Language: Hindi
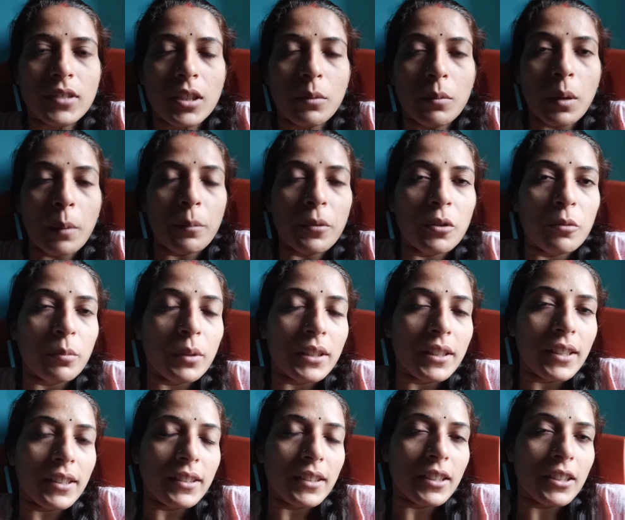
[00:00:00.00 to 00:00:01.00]
अब आप लोग
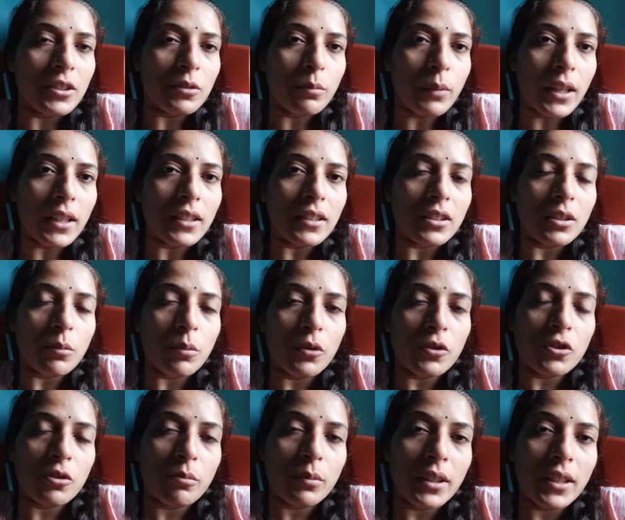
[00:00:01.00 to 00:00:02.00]
बताइए इस बारिश के
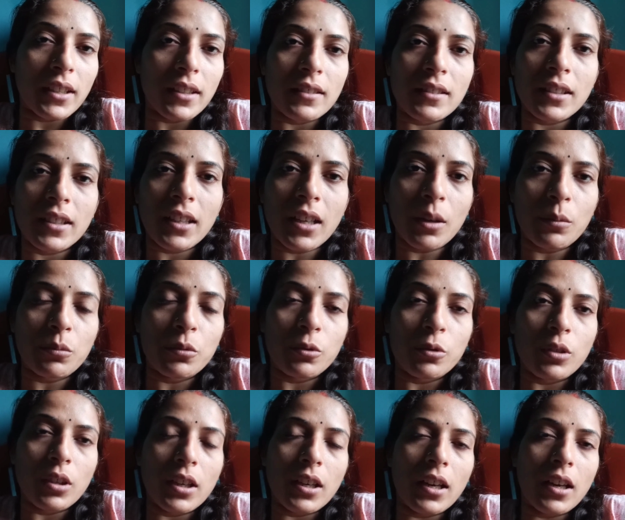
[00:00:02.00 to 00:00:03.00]
मौसम में कैसे काम
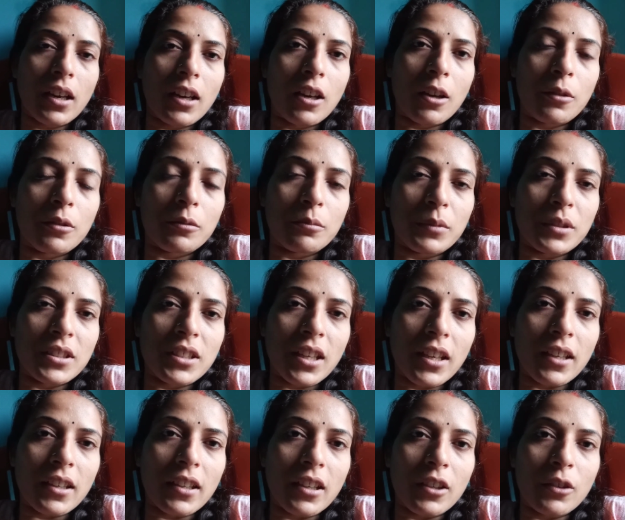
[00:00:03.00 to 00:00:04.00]
होगा कहाँ आदमी
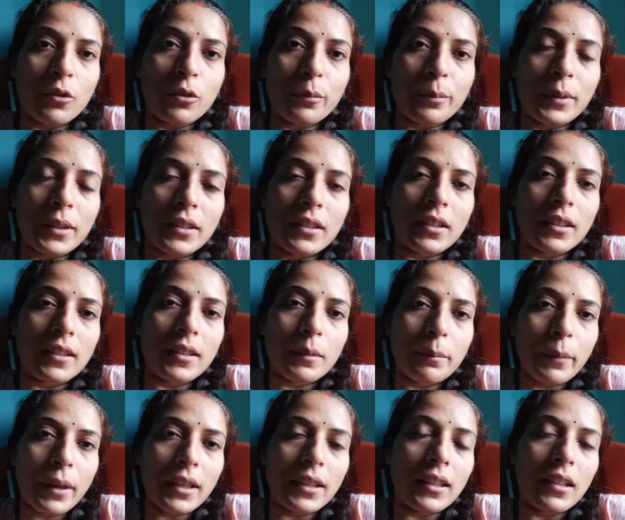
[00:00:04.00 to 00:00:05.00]
जाएगा रोड पे इतने इतने
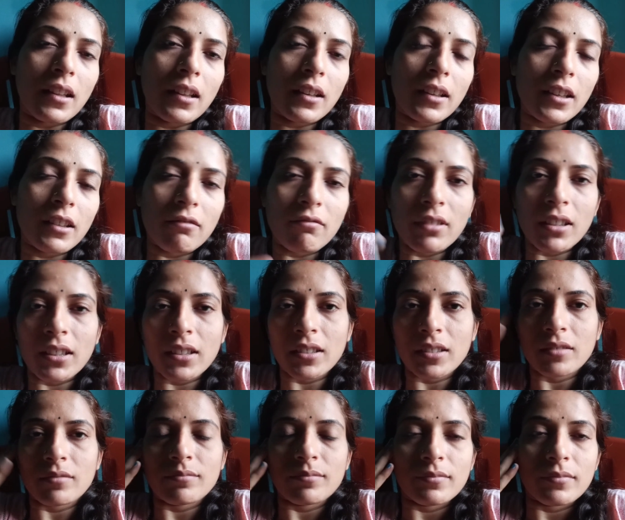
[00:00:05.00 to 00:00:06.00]
पानी लगे हुए
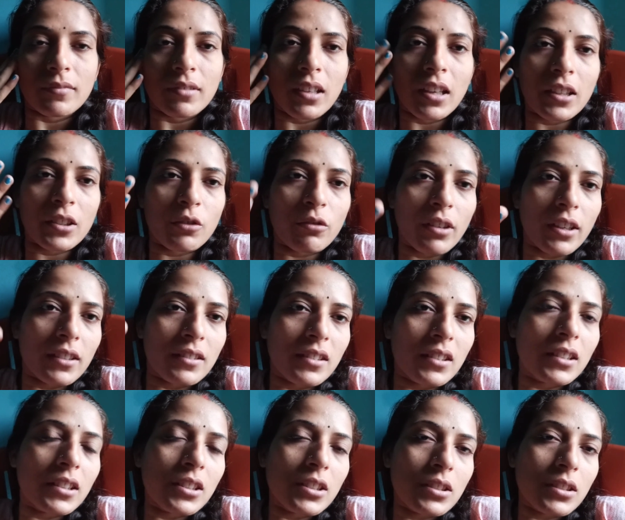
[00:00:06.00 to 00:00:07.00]
हैं एक तो
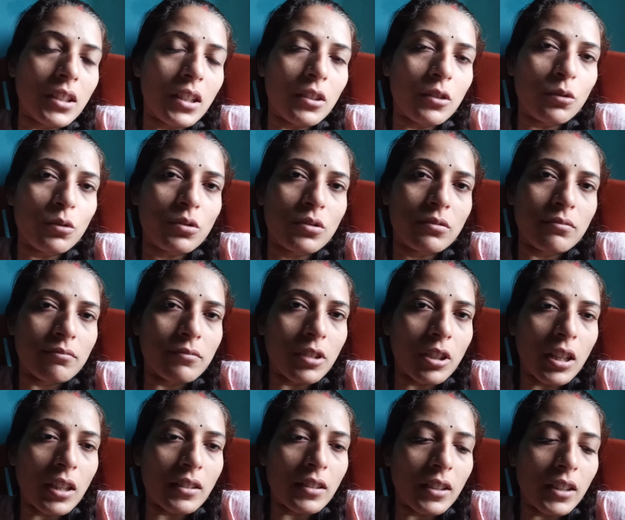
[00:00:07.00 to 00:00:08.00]
वैसे ही इस साल कुछ
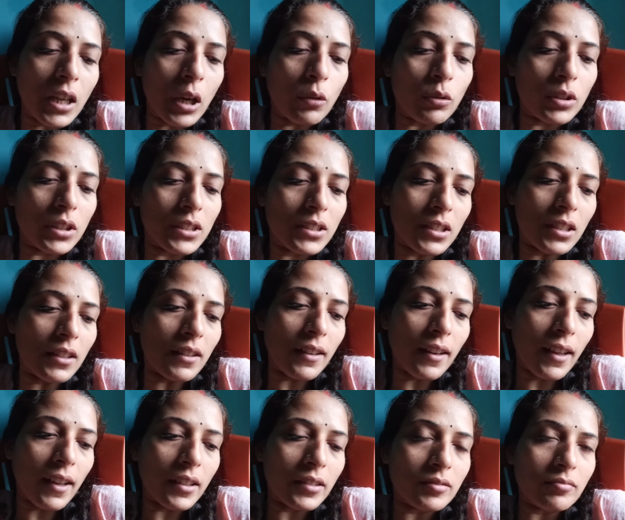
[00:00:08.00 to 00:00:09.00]
थोड़ा सा डाउन ही चल
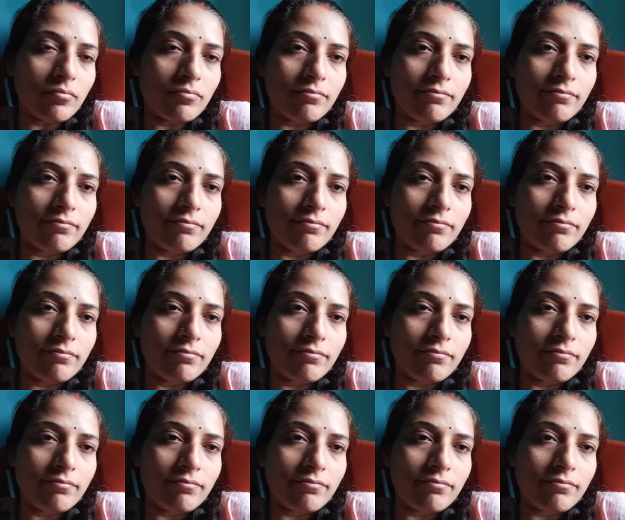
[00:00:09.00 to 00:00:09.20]
रहा है